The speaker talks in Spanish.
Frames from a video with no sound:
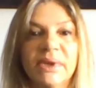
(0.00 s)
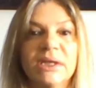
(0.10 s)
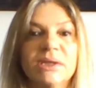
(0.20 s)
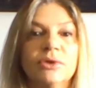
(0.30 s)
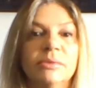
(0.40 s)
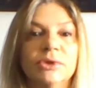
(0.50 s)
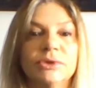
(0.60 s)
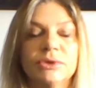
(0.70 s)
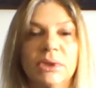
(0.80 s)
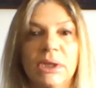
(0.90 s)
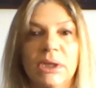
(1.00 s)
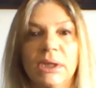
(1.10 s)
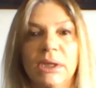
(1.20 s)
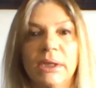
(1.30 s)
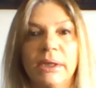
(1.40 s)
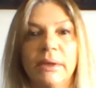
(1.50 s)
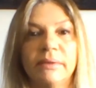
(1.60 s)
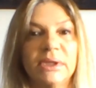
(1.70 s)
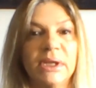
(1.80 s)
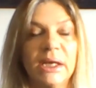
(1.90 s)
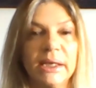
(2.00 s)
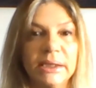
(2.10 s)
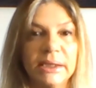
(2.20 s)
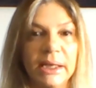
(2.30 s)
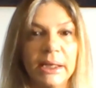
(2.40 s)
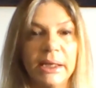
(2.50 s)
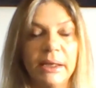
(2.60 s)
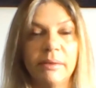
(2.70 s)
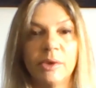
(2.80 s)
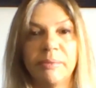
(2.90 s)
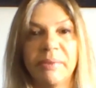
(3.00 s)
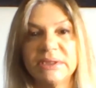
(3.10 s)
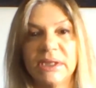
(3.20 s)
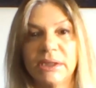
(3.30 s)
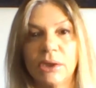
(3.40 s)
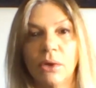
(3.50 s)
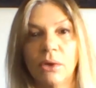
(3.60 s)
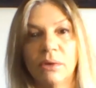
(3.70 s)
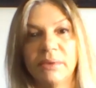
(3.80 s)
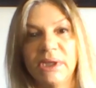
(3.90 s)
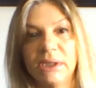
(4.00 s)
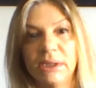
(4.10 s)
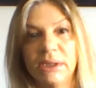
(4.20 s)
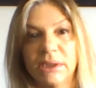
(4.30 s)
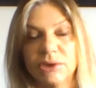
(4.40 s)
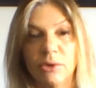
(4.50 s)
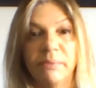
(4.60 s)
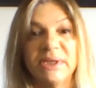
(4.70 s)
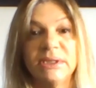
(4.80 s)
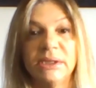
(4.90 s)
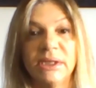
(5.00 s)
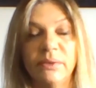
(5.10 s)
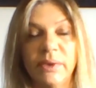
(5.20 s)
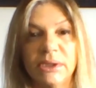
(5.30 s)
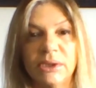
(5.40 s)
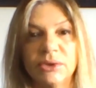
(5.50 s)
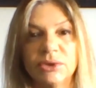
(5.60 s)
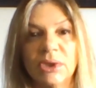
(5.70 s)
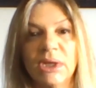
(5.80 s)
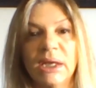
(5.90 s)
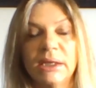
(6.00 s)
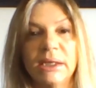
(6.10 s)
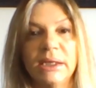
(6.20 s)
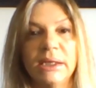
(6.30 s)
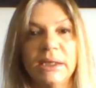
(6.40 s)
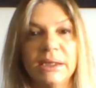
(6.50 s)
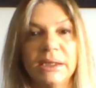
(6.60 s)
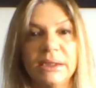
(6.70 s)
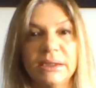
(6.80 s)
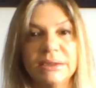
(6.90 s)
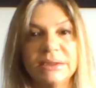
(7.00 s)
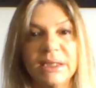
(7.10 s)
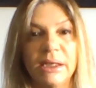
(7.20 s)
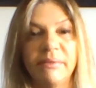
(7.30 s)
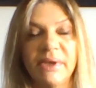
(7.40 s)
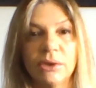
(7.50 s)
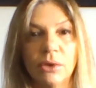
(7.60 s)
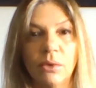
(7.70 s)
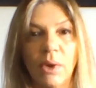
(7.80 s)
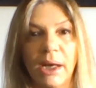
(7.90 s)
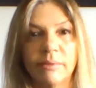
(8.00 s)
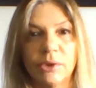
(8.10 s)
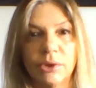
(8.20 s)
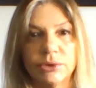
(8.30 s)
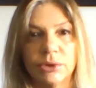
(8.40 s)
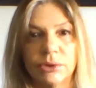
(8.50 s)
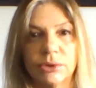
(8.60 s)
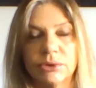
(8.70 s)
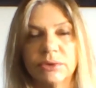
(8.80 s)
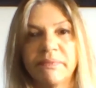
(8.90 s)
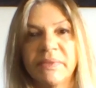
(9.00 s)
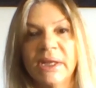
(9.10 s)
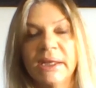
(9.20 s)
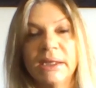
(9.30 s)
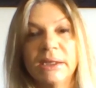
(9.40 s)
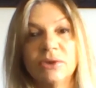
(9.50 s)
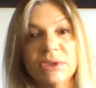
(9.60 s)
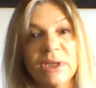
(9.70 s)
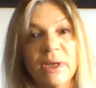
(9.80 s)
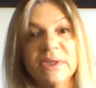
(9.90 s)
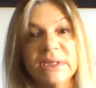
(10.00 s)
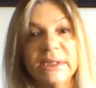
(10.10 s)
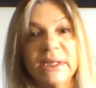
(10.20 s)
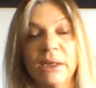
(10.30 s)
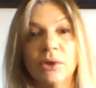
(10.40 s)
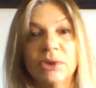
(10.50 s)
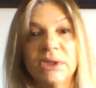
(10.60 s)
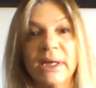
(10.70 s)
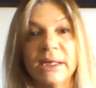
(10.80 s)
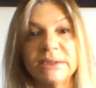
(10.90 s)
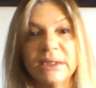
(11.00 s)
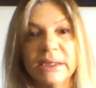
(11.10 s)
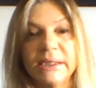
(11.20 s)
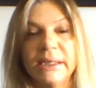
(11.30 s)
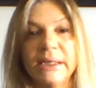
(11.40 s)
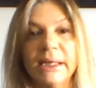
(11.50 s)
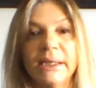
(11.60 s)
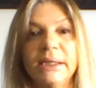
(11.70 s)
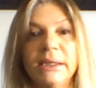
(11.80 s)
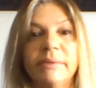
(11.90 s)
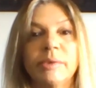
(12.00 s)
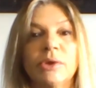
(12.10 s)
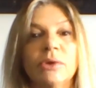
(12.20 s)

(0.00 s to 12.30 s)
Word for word: que somos, eh, que tenemos pacientes con COVID y que son pacientes nuestros, que el seguimiento lo hagamos nosotros. Entonces a veces te encontrás que la gente, por